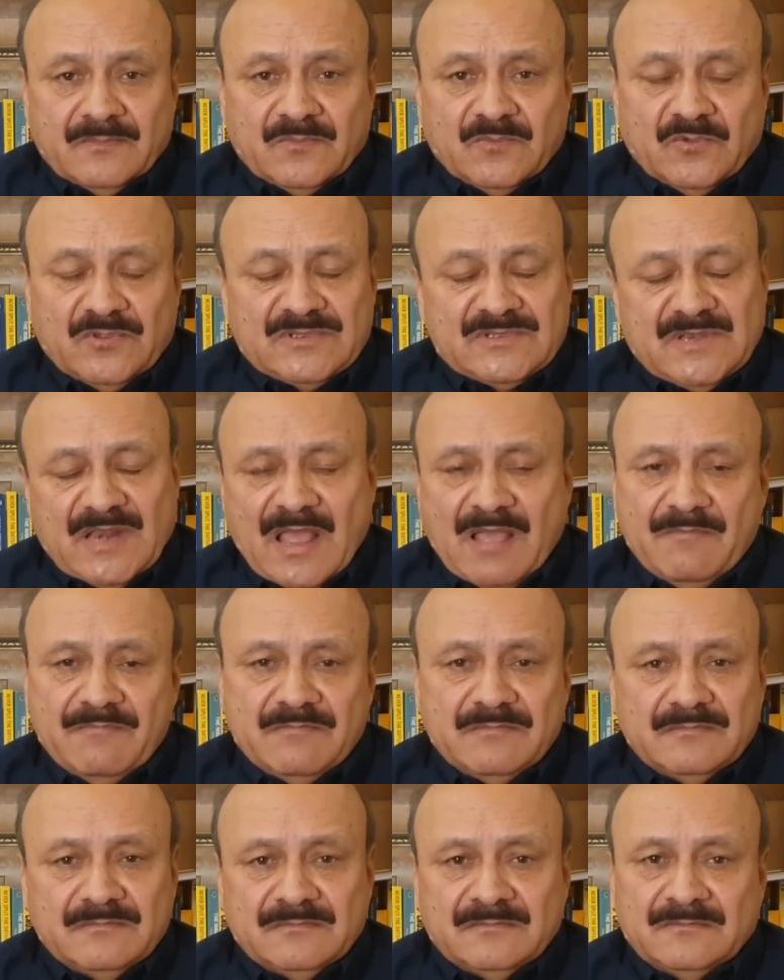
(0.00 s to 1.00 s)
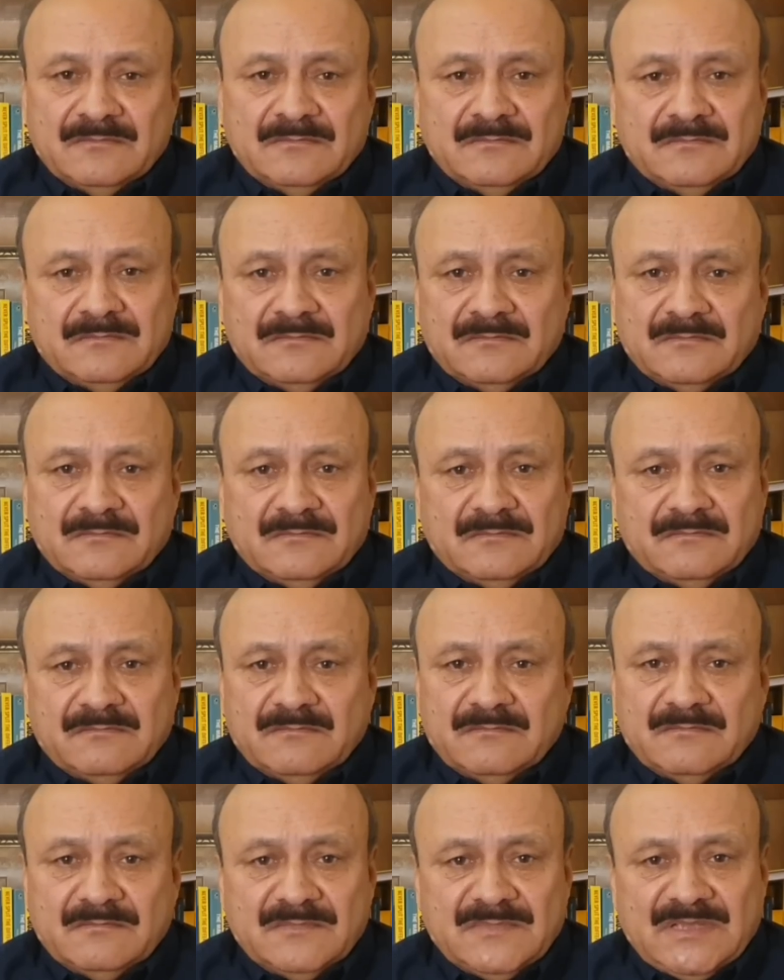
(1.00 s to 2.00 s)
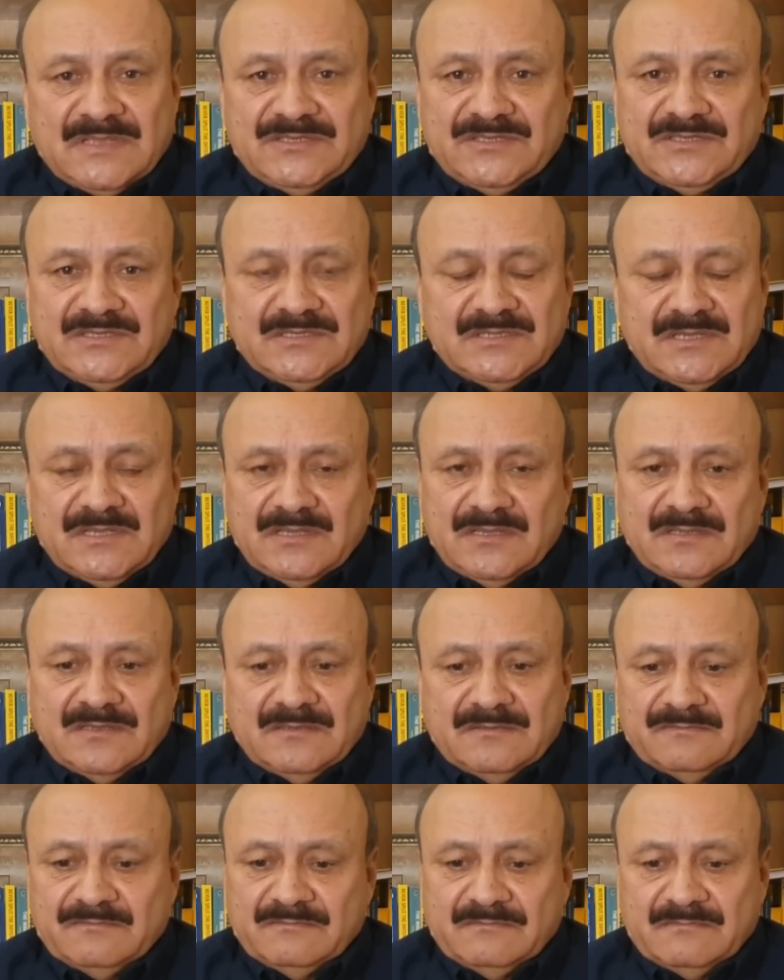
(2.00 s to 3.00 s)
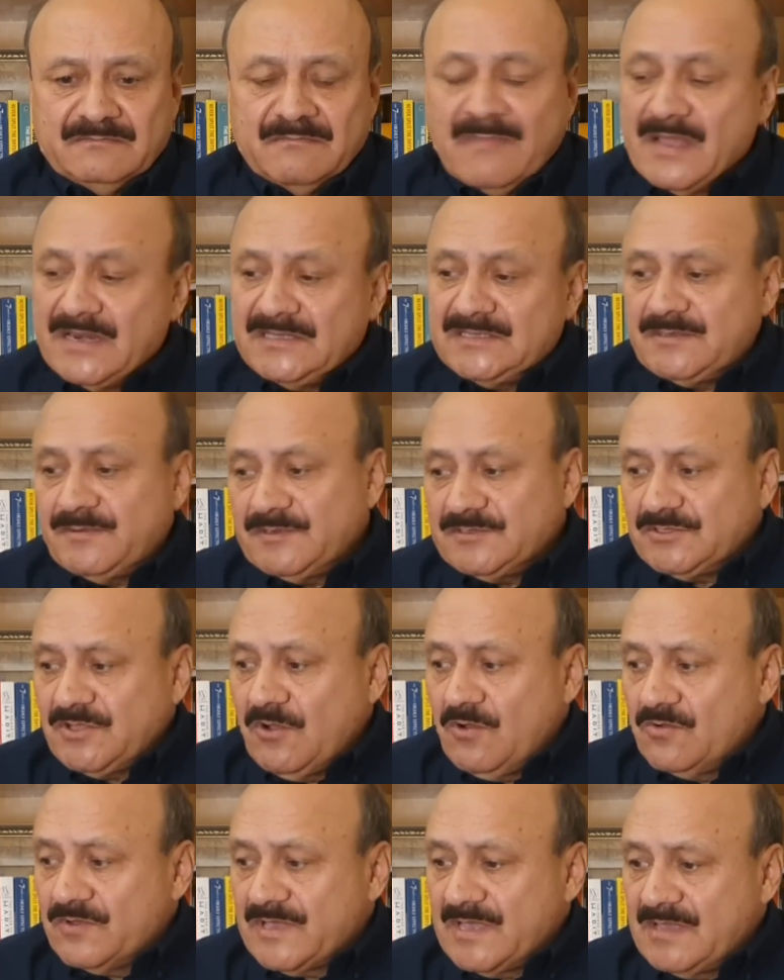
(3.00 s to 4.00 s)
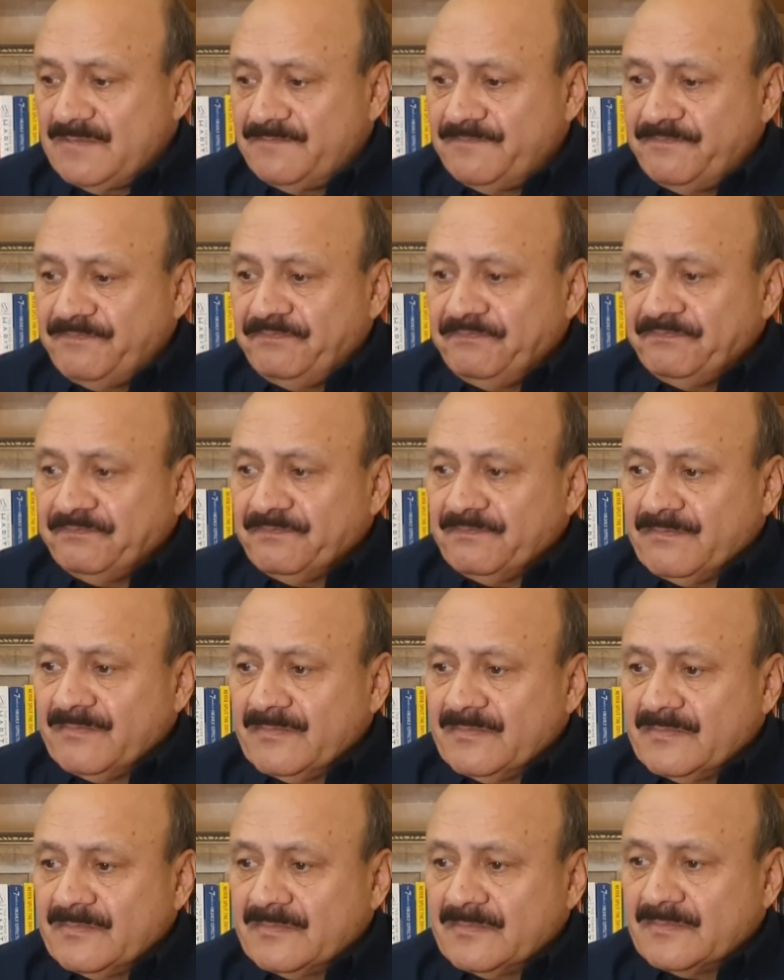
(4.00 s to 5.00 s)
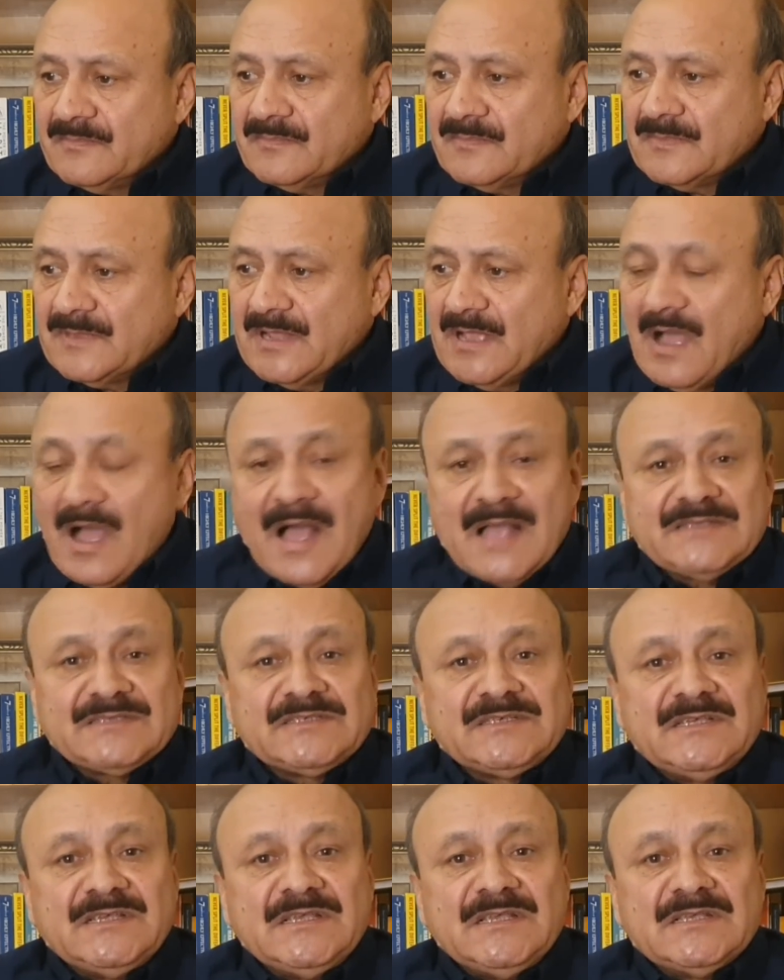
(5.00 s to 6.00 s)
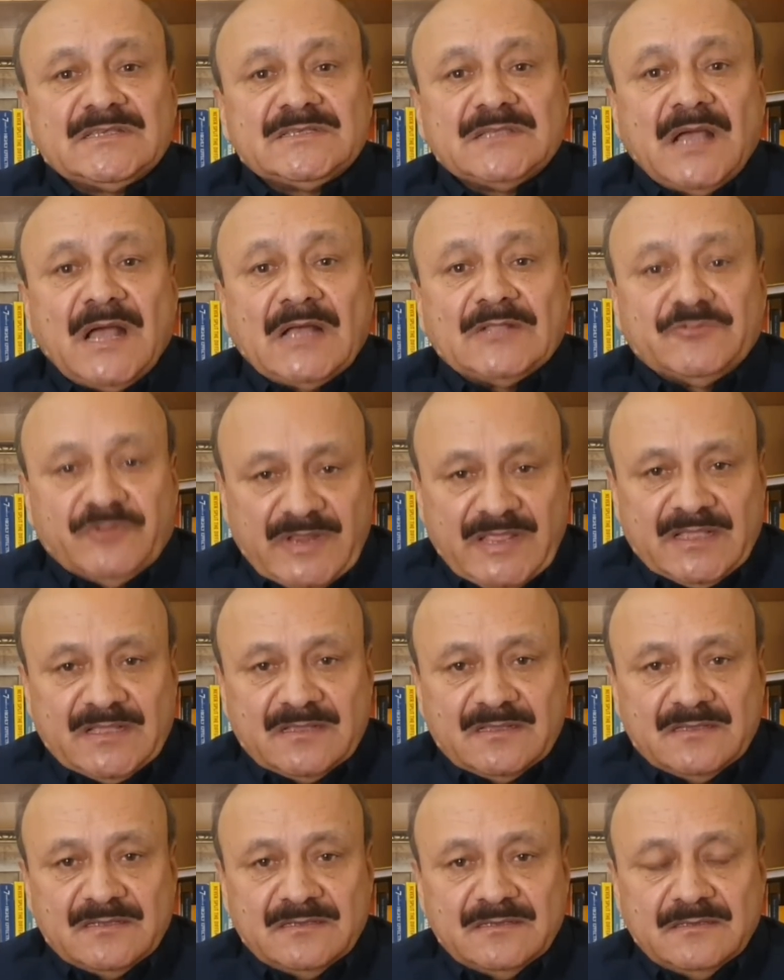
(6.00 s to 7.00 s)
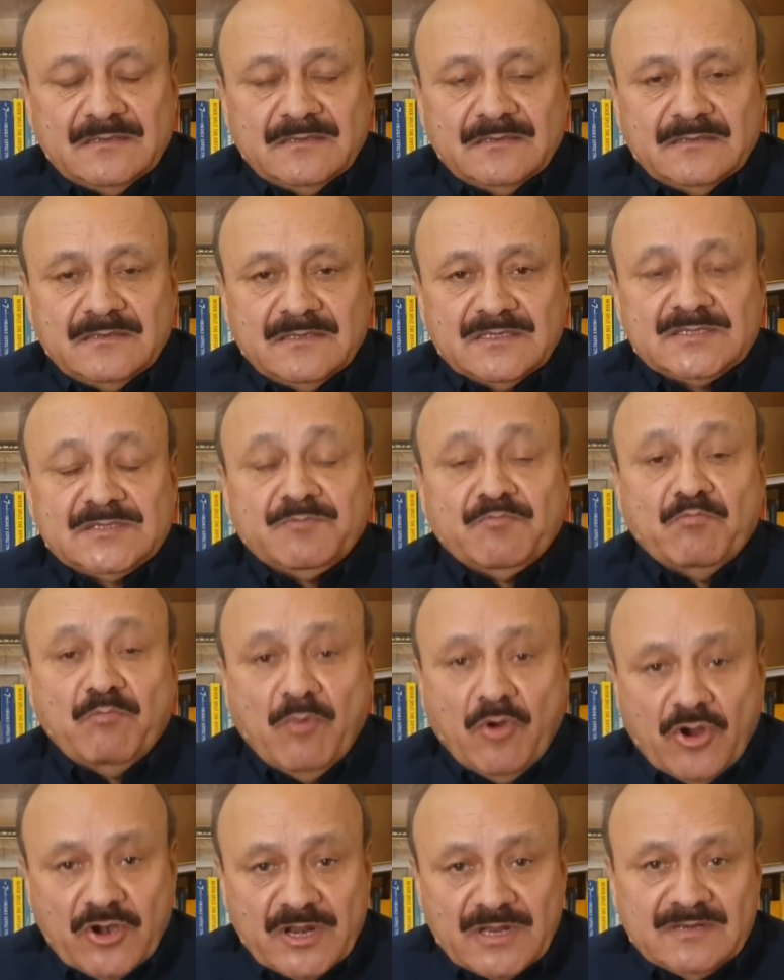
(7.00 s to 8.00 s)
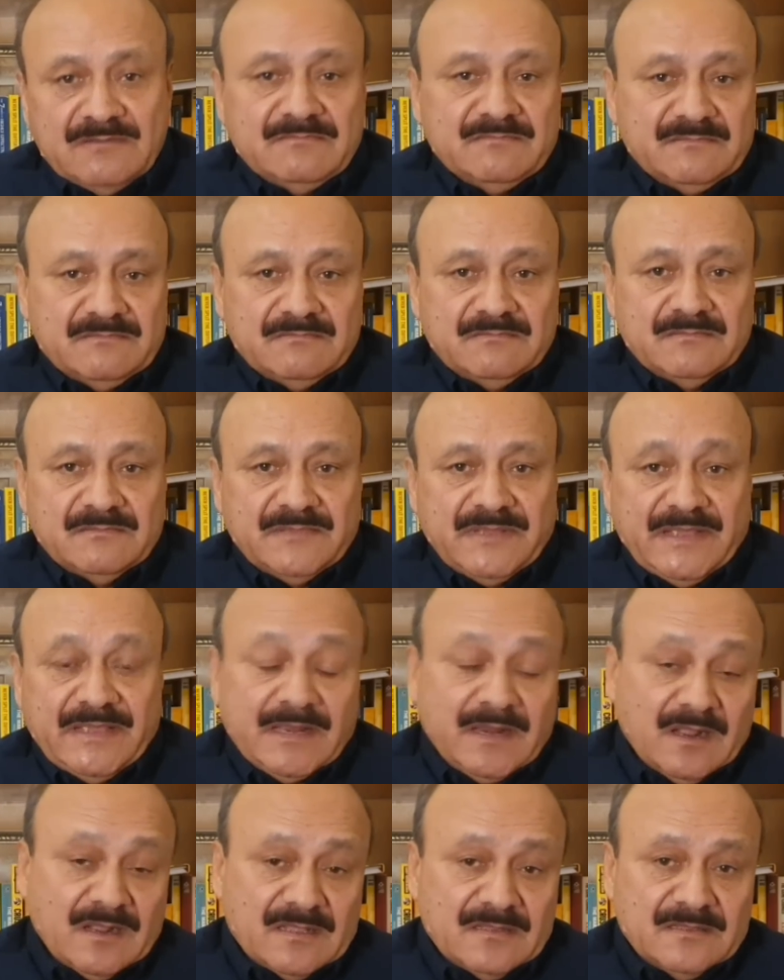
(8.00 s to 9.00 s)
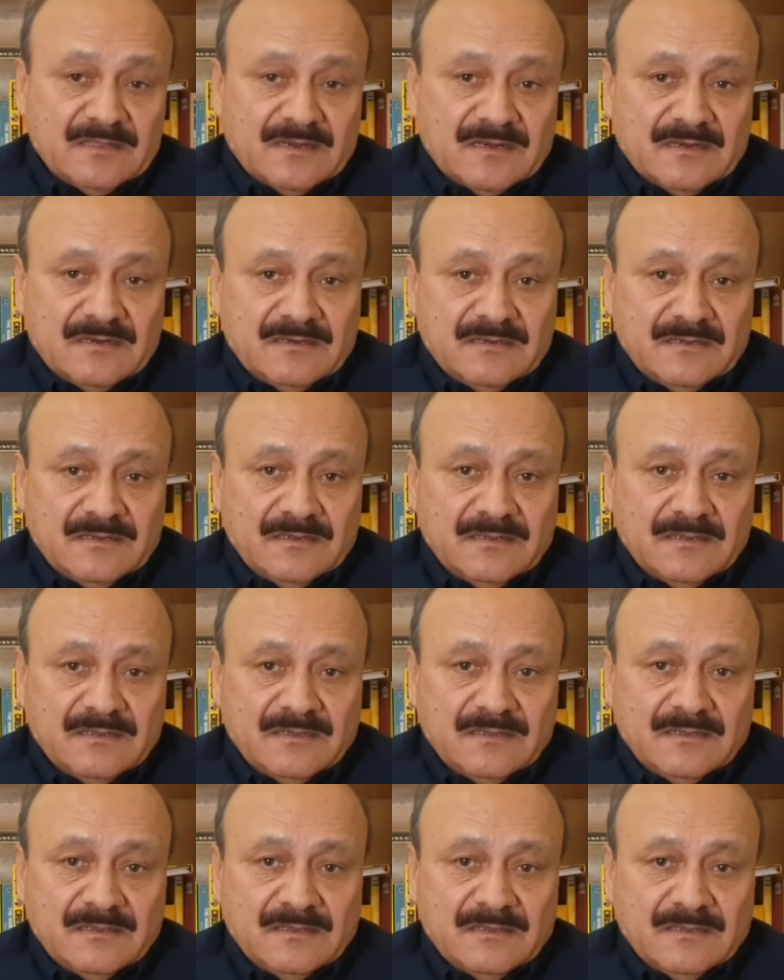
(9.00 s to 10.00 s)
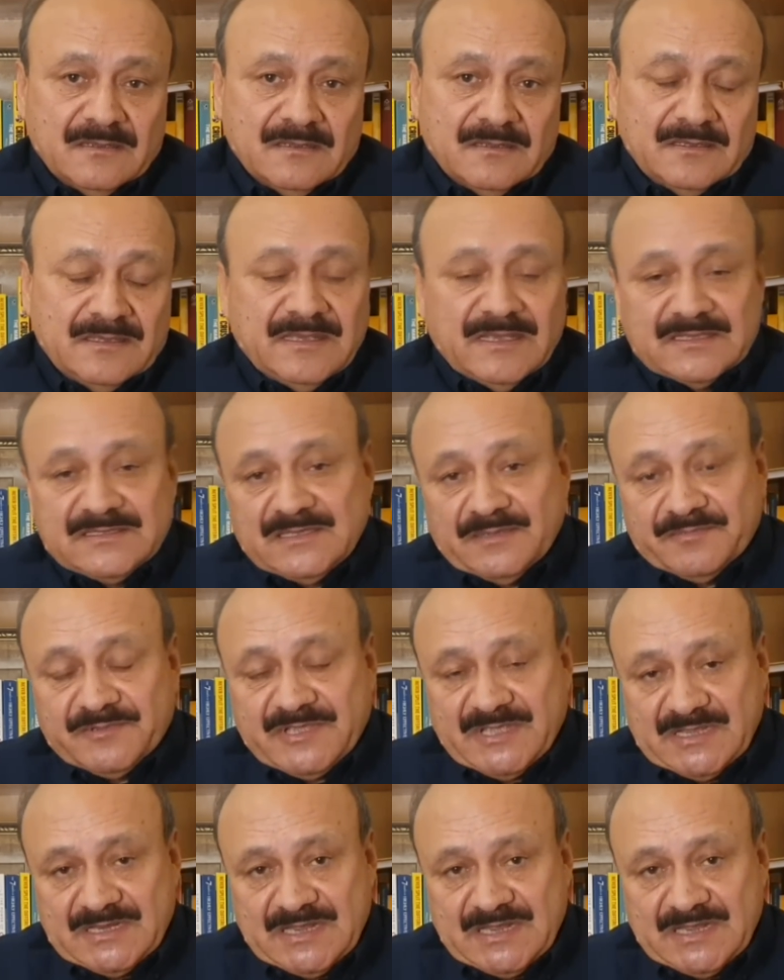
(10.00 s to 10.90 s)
तो इस्लाम में चीज़ें मैं नहीं समझता हूँ कि आज की इस आधुनिक इस मॉडर्न एरा के अंदर ये एक्सेप्ट किया